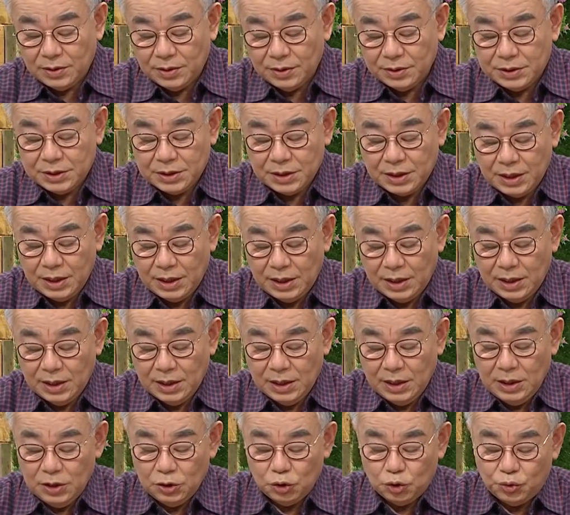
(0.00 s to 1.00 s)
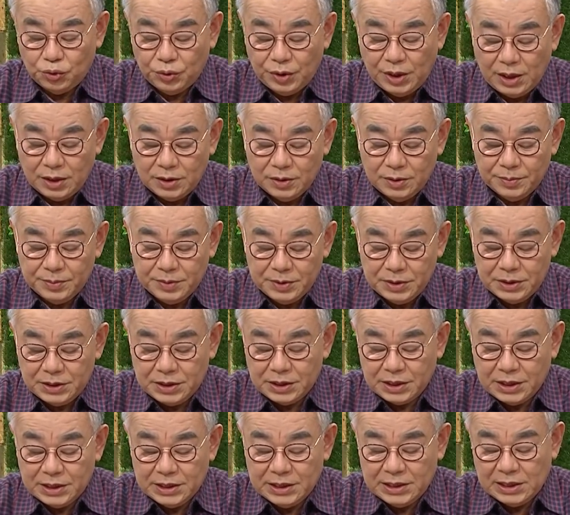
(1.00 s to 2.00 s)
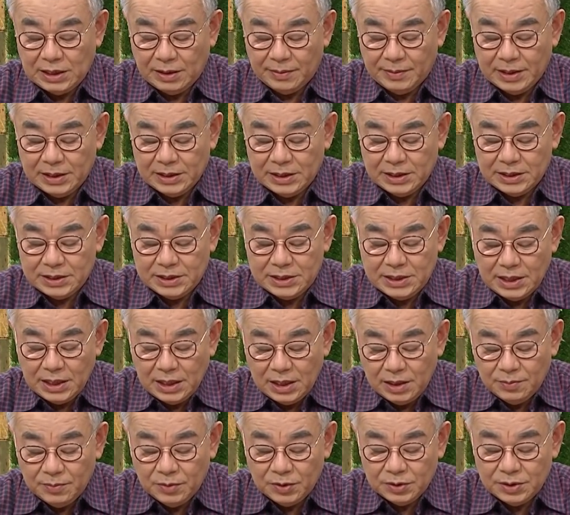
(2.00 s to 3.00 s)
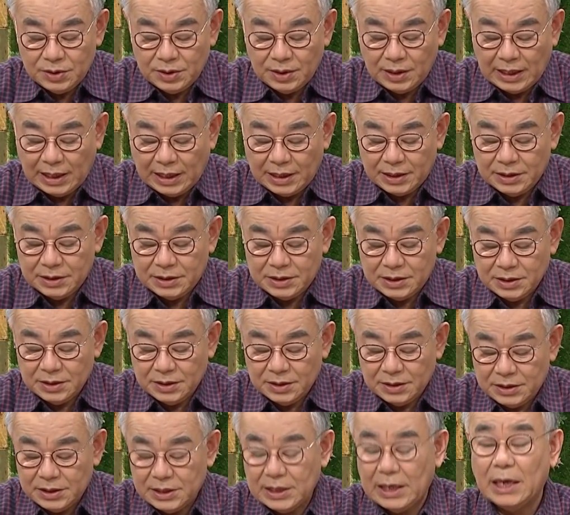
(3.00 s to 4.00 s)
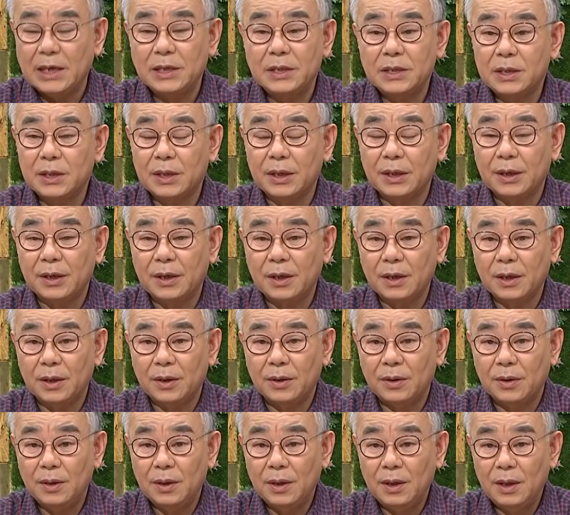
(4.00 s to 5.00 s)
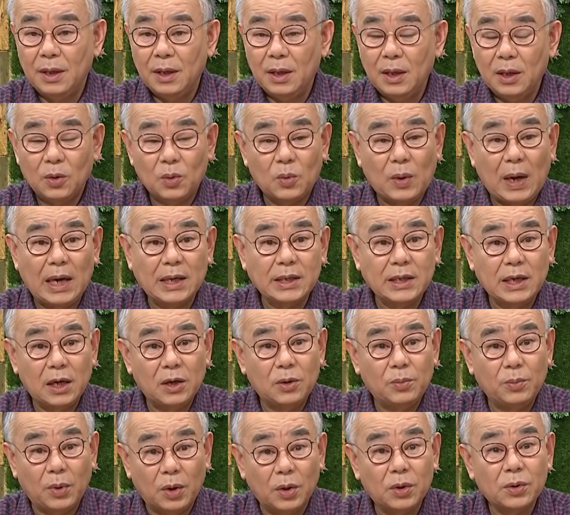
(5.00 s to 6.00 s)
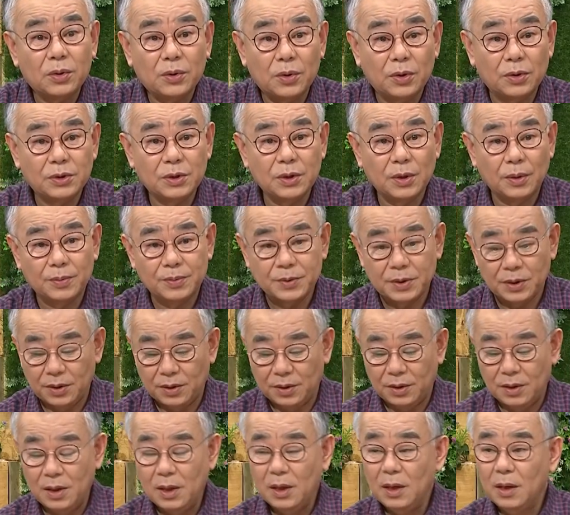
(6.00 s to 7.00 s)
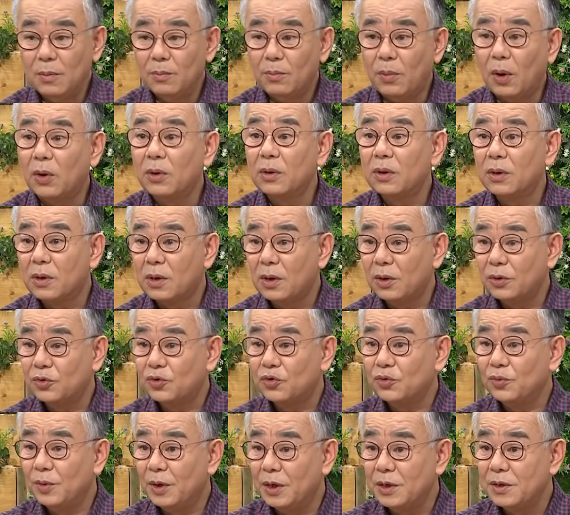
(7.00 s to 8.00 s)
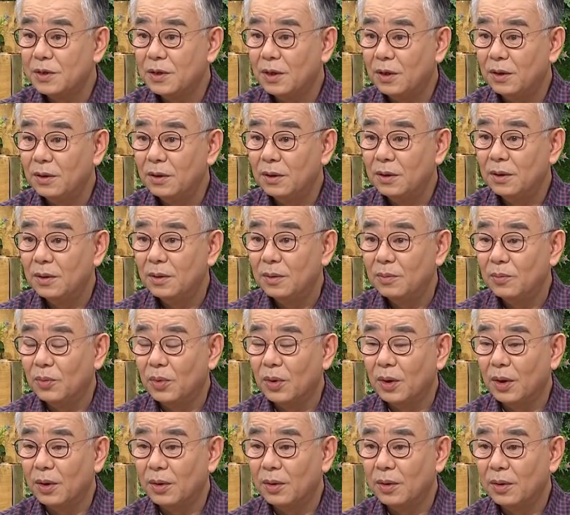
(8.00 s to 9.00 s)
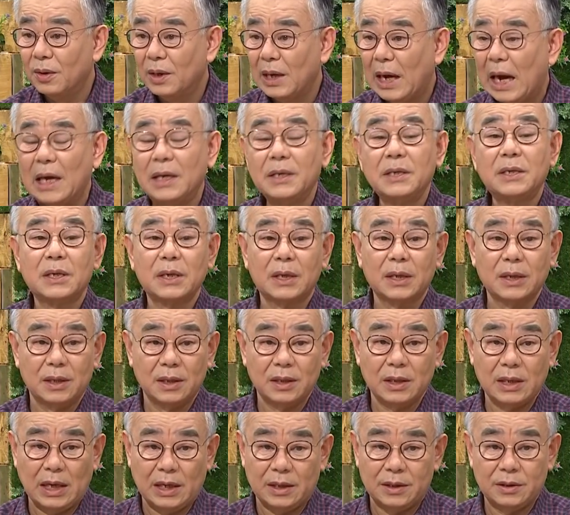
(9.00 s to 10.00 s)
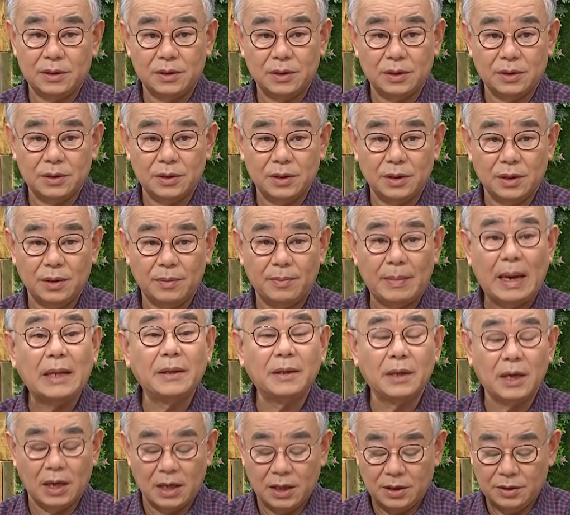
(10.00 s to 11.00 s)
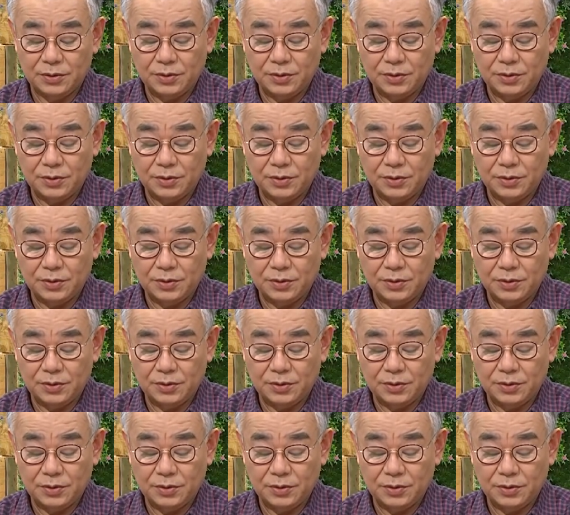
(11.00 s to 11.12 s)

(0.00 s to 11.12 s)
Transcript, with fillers: 것이기에 출애굽을 시키자마자 제일 먼저 가르친 것이 안식일이에요. 음. 광야는 먹을 것이 없어요. 먹을 것 주면서 뭐예요? 안식일을 가르쳤어요. 네. 만나를